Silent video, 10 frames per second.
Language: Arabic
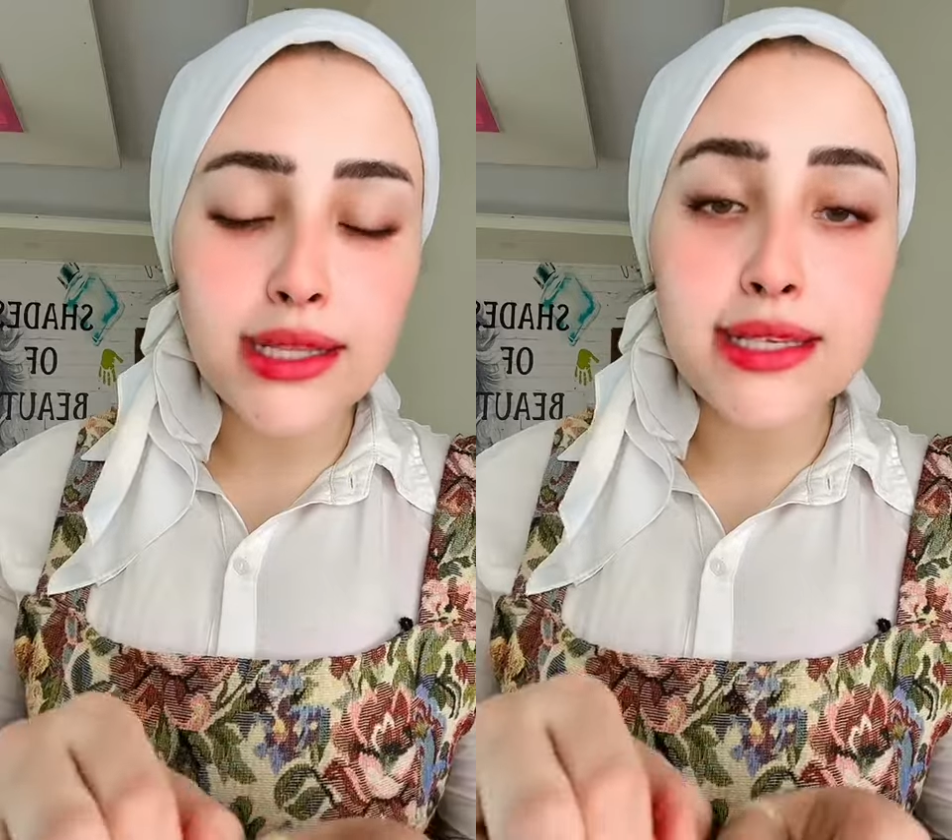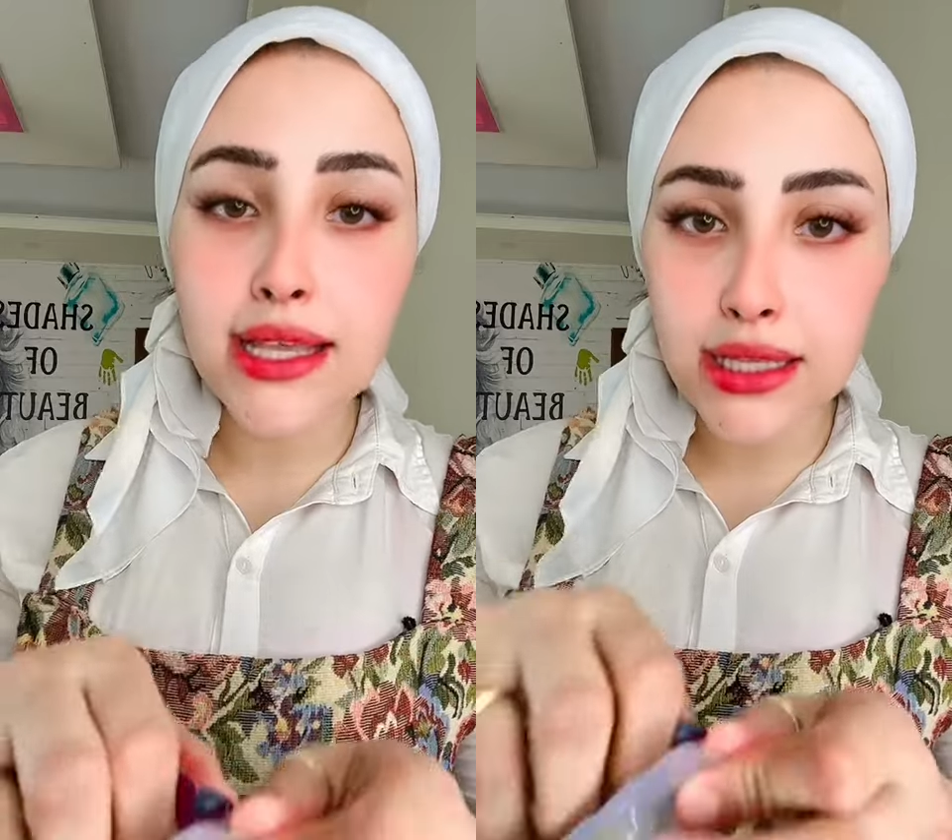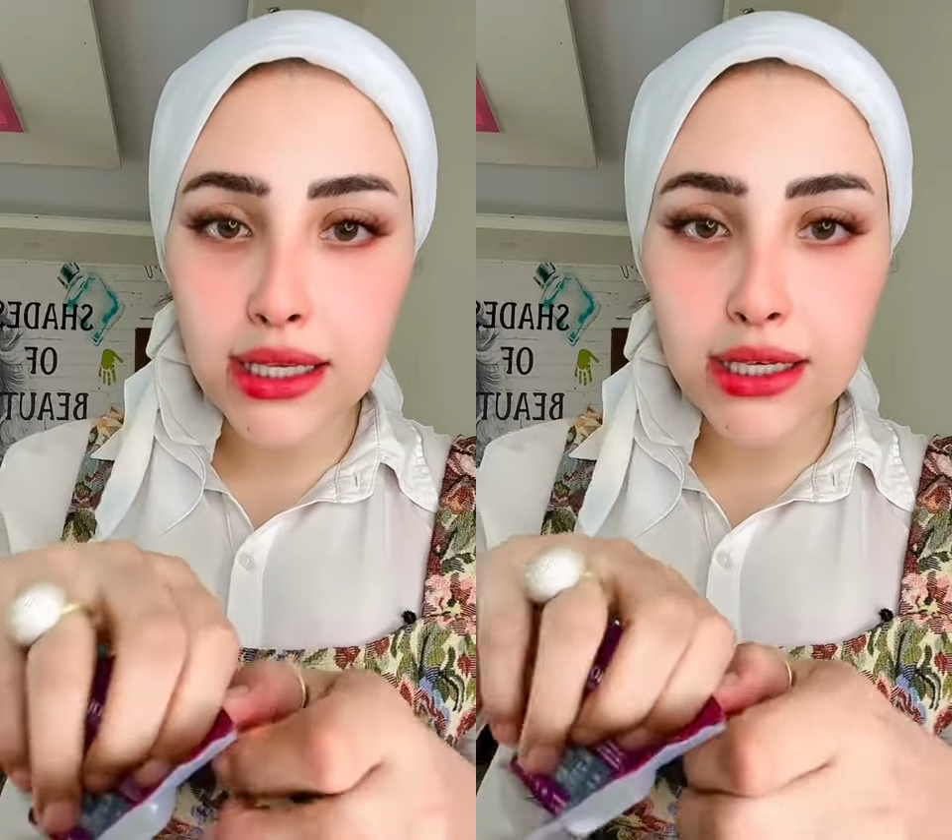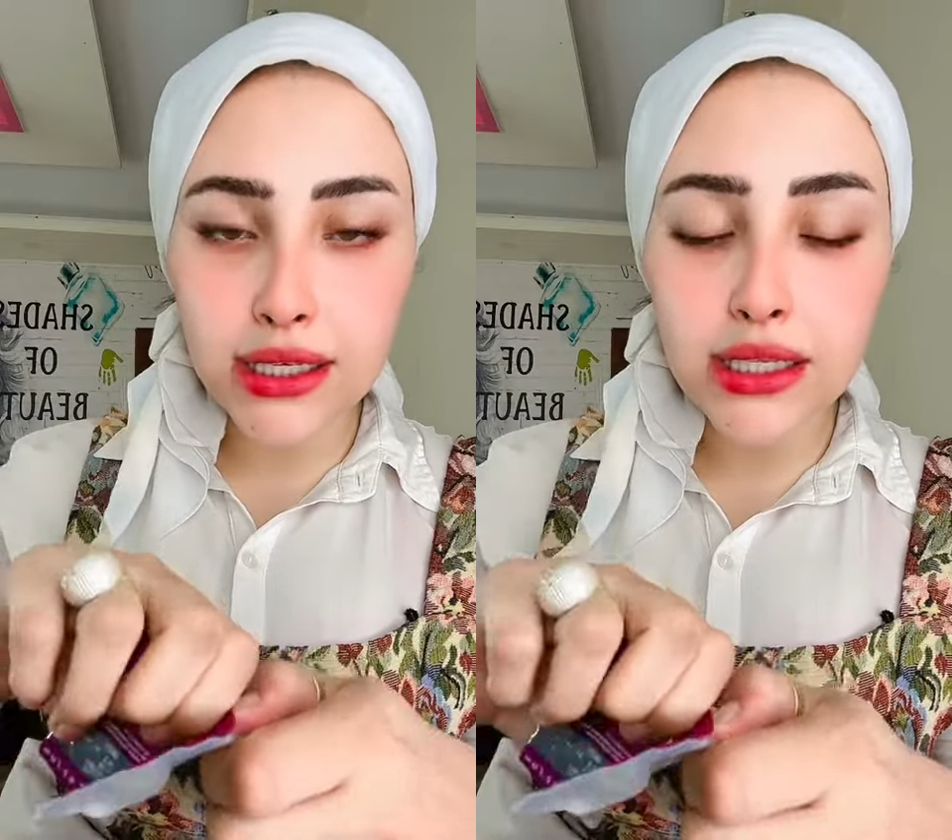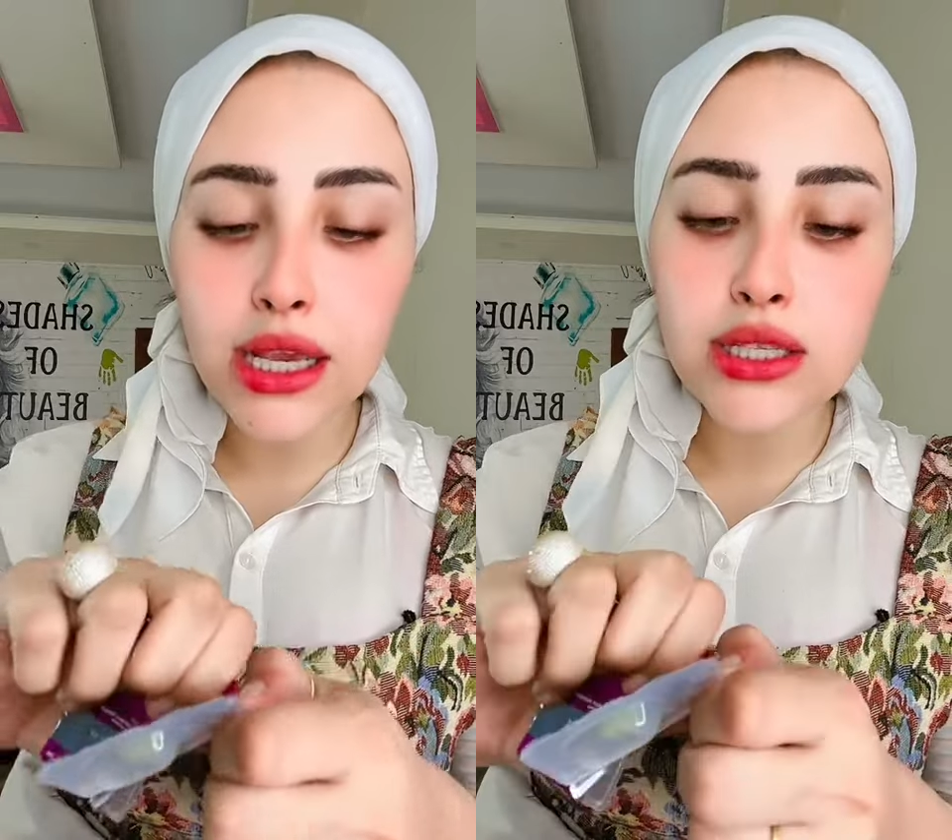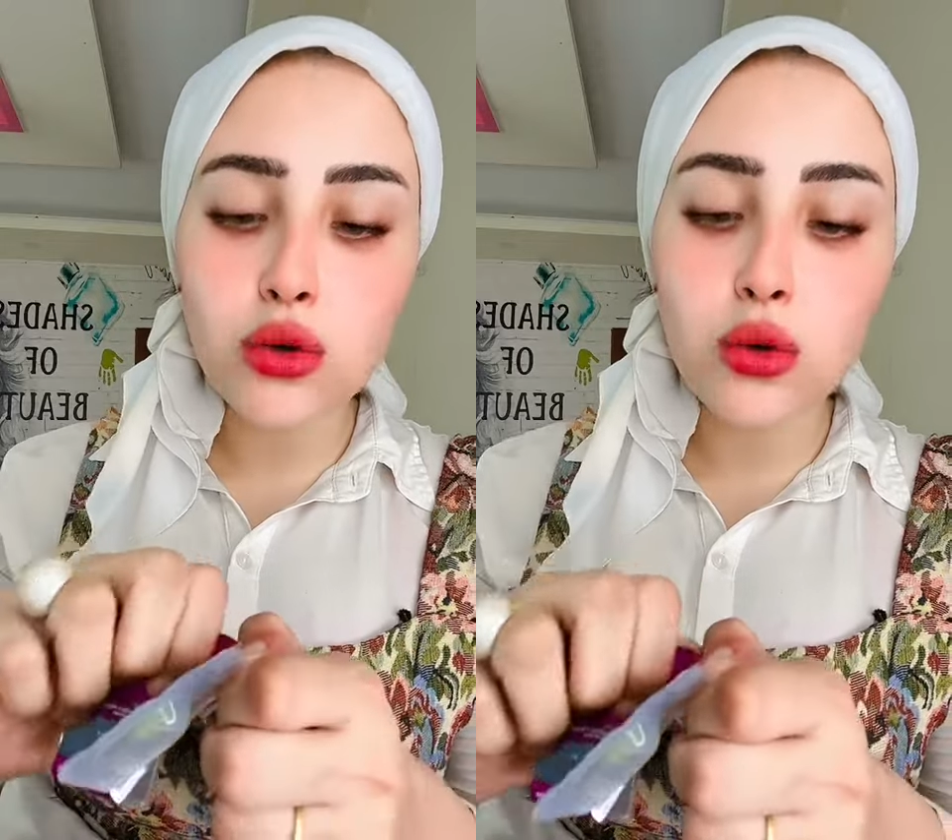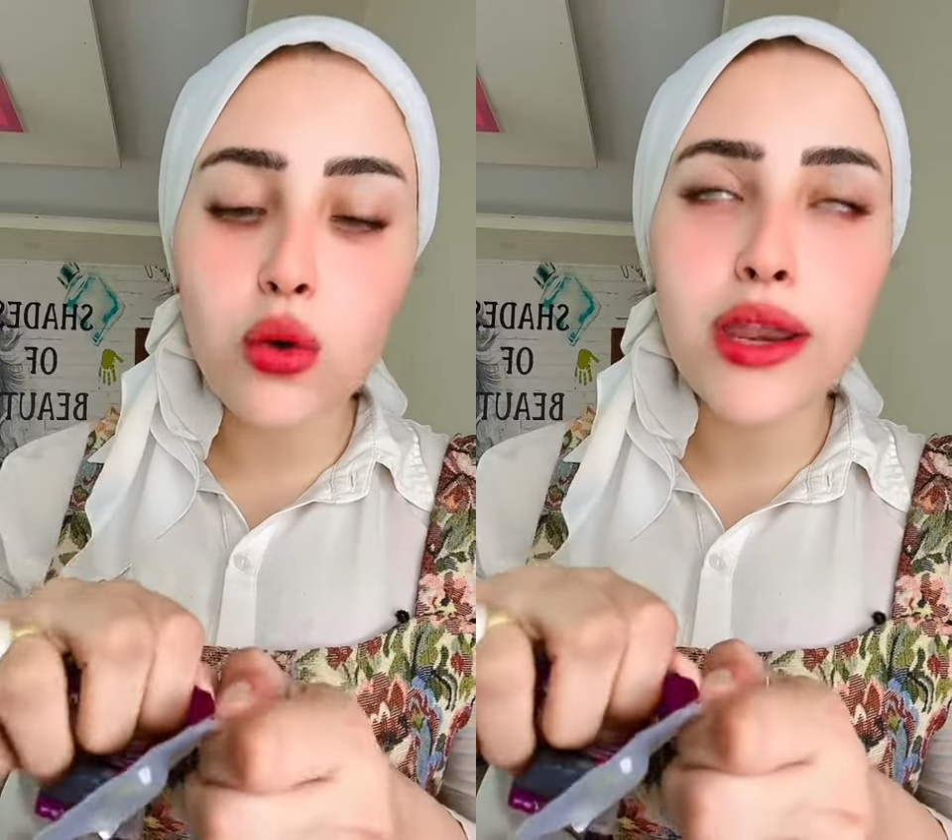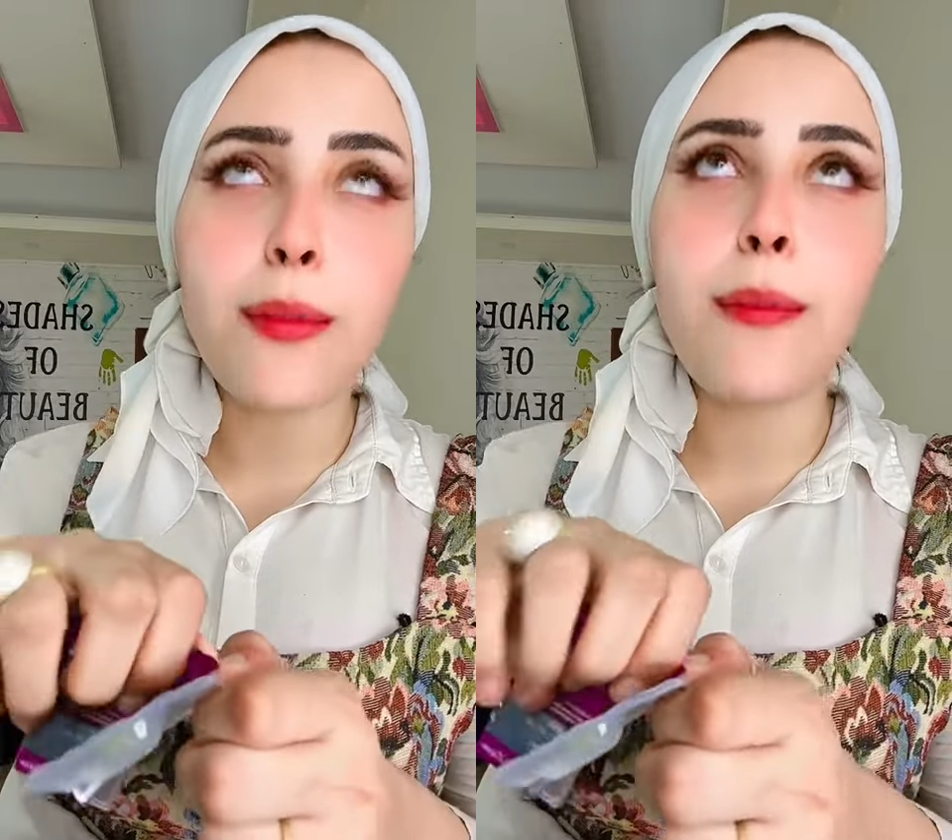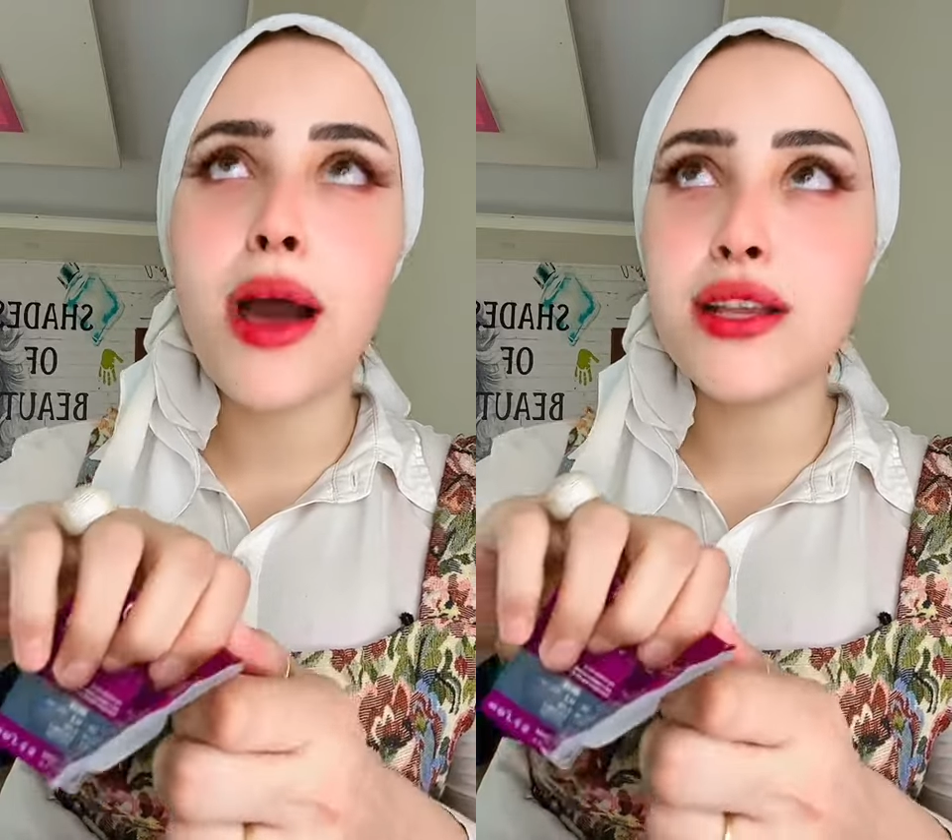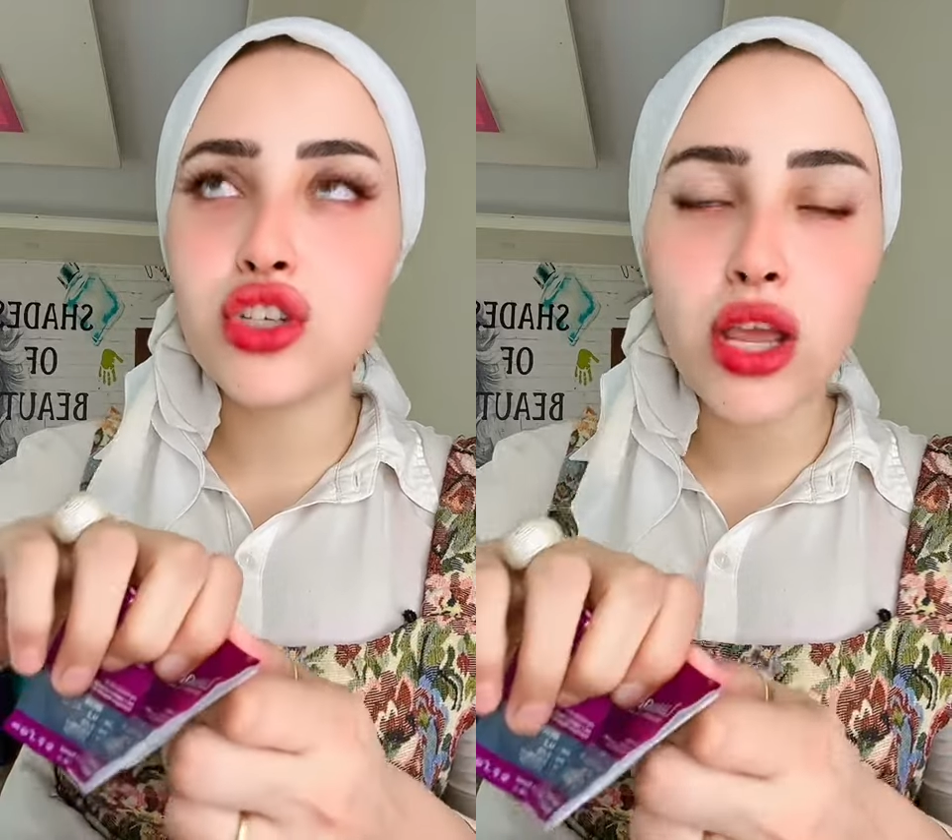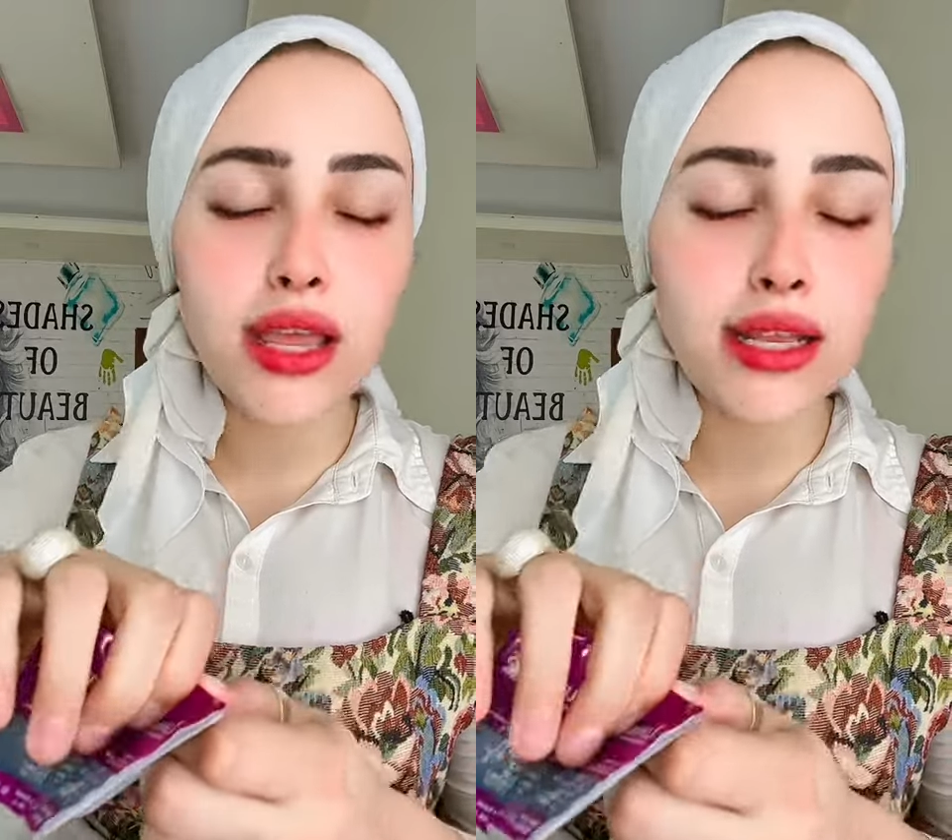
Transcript: ودلوقتي هفتح معاكم الجرين اللي انا